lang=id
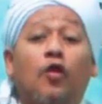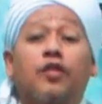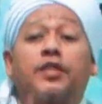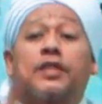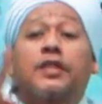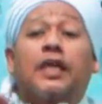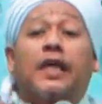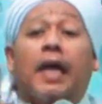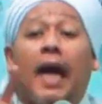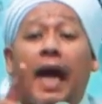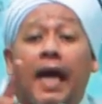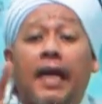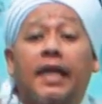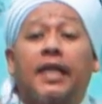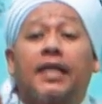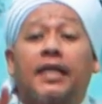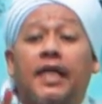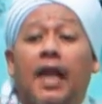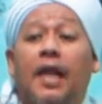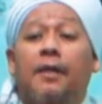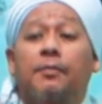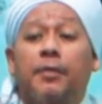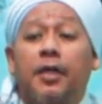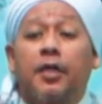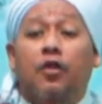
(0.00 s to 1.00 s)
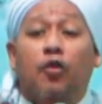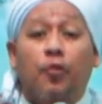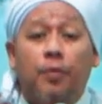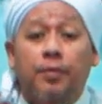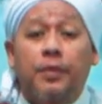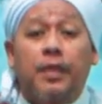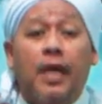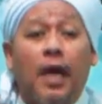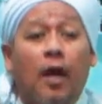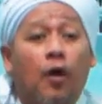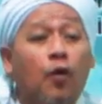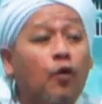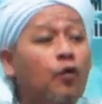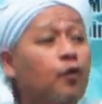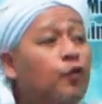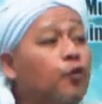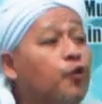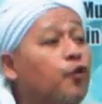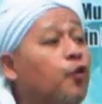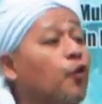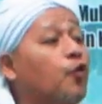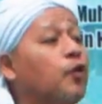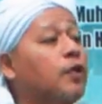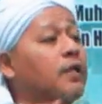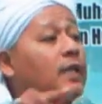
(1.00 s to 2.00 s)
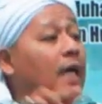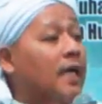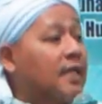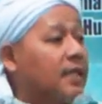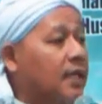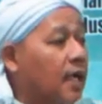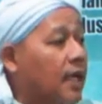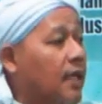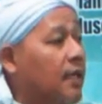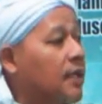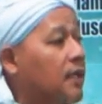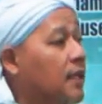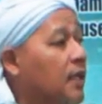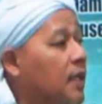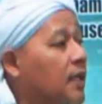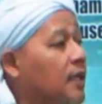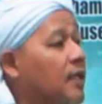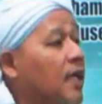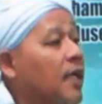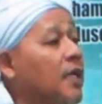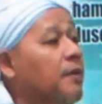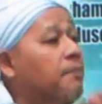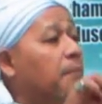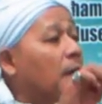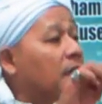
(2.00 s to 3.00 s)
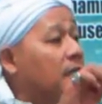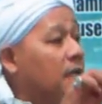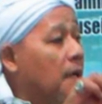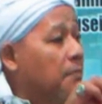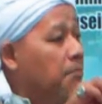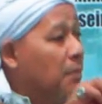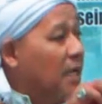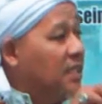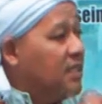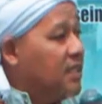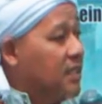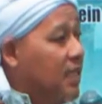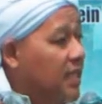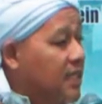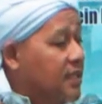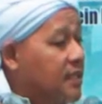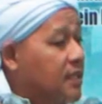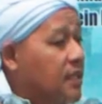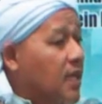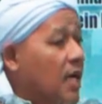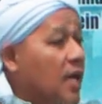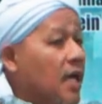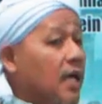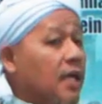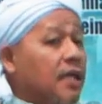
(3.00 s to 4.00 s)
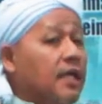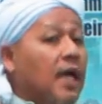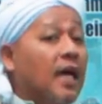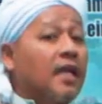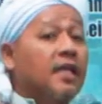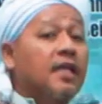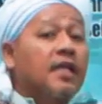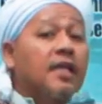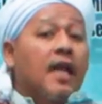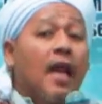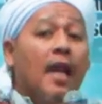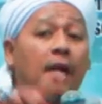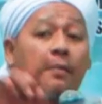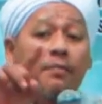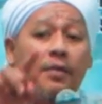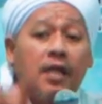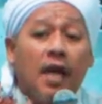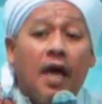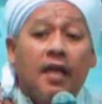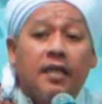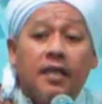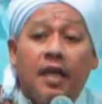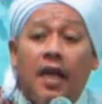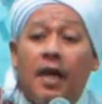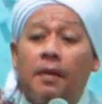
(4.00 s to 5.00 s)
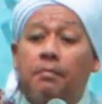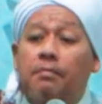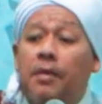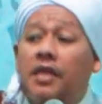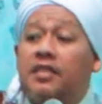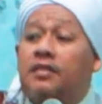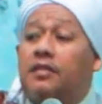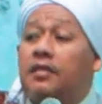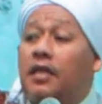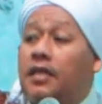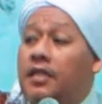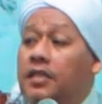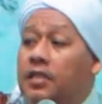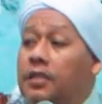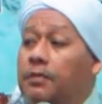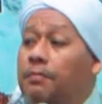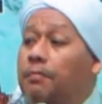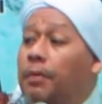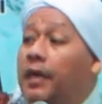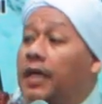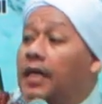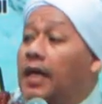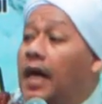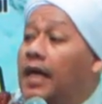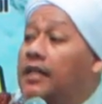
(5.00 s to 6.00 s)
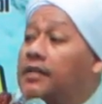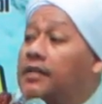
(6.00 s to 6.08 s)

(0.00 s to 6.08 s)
walau sekali dalam hidupnya untuk datang daripada majlis yang di dalamnya adalah majlis